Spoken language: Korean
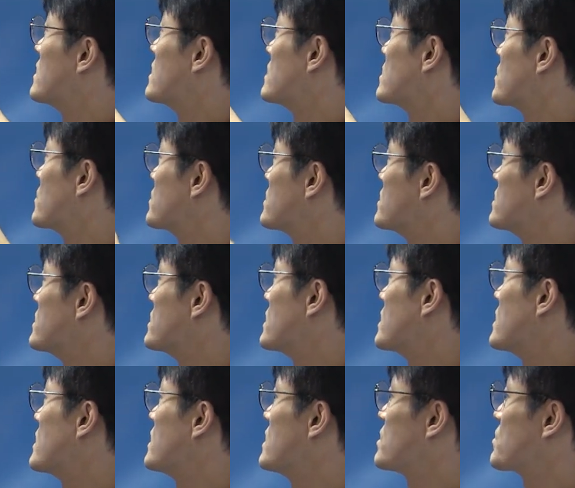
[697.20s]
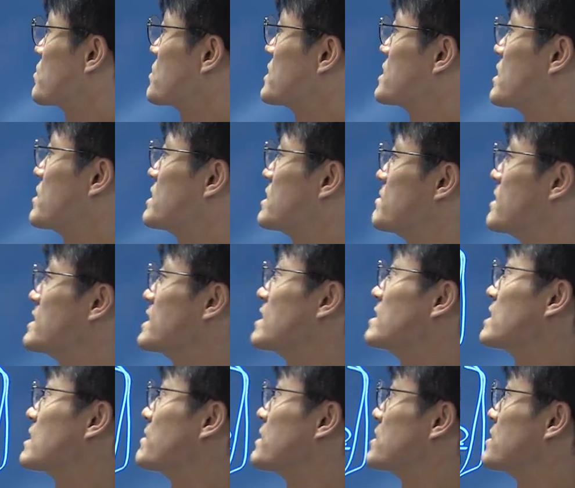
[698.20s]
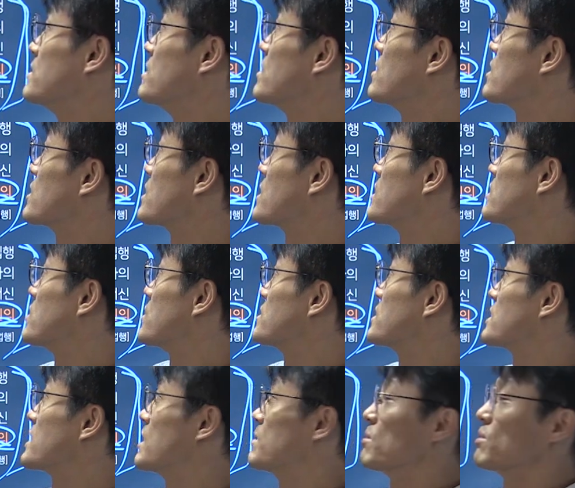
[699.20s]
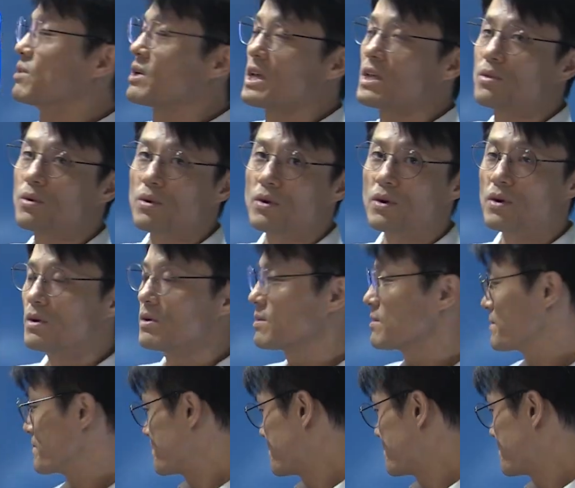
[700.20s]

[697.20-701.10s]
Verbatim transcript: 이거는 이제 통치자 침해하지 않는다고 봤어요. 혈증 개봉을 해도.